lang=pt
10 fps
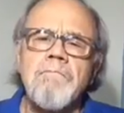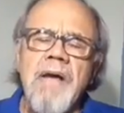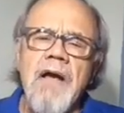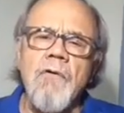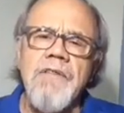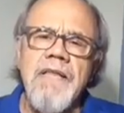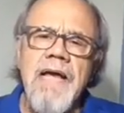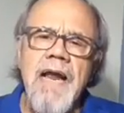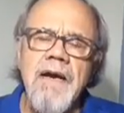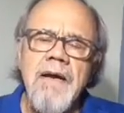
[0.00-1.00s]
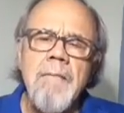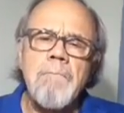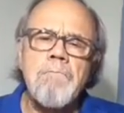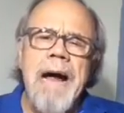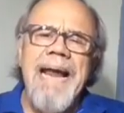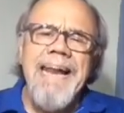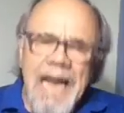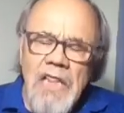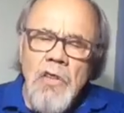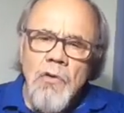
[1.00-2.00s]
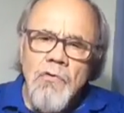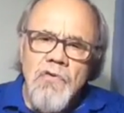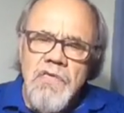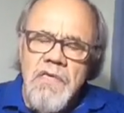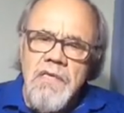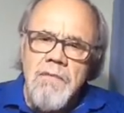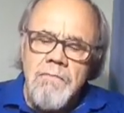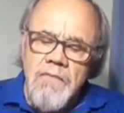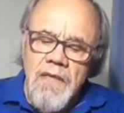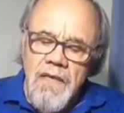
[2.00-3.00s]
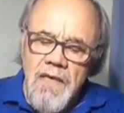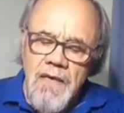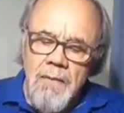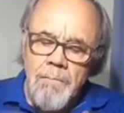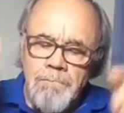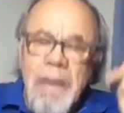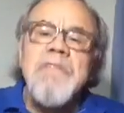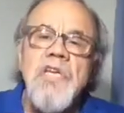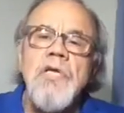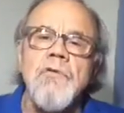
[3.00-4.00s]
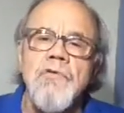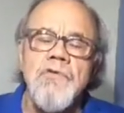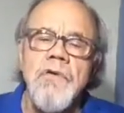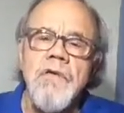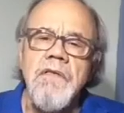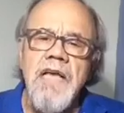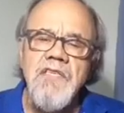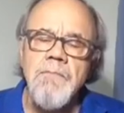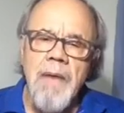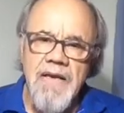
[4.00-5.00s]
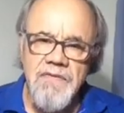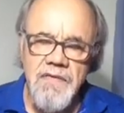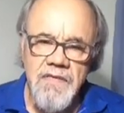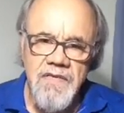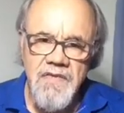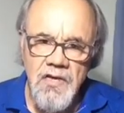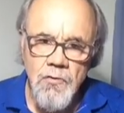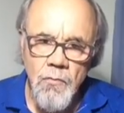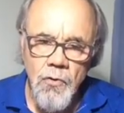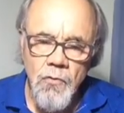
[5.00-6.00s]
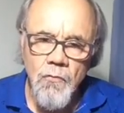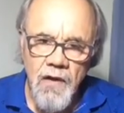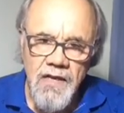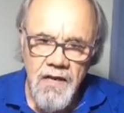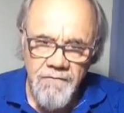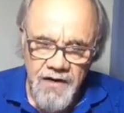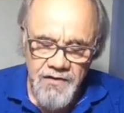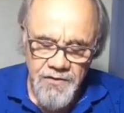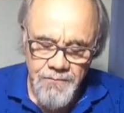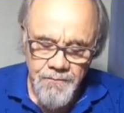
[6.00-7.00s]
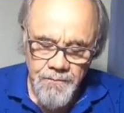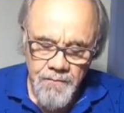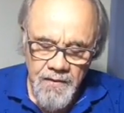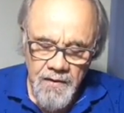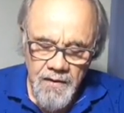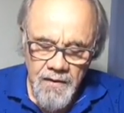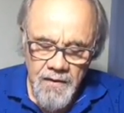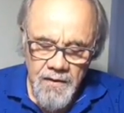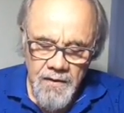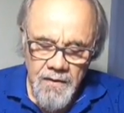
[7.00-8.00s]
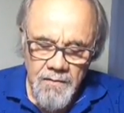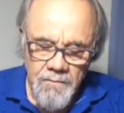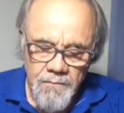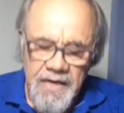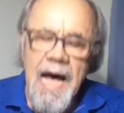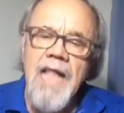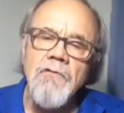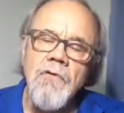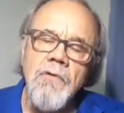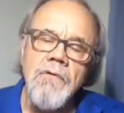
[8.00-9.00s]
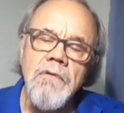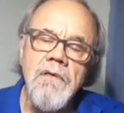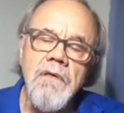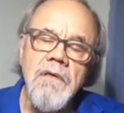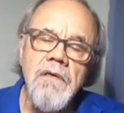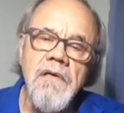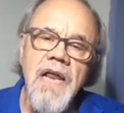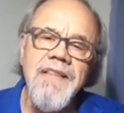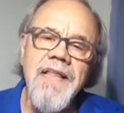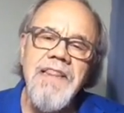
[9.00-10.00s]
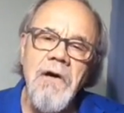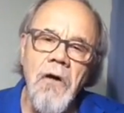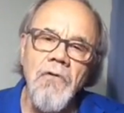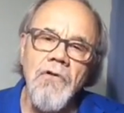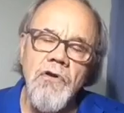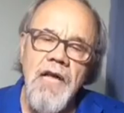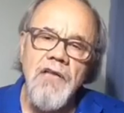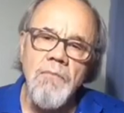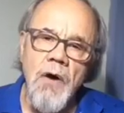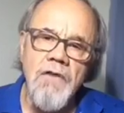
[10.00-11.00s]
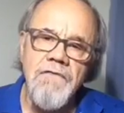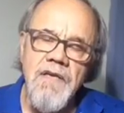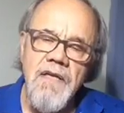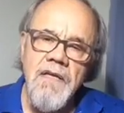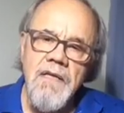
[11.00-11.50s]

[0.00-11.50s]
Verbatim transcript: para condenar malandros e bandidos da espécie de Sérgio Moro com ele na frente. Obrigado, grande teólogo Leonardo Boff,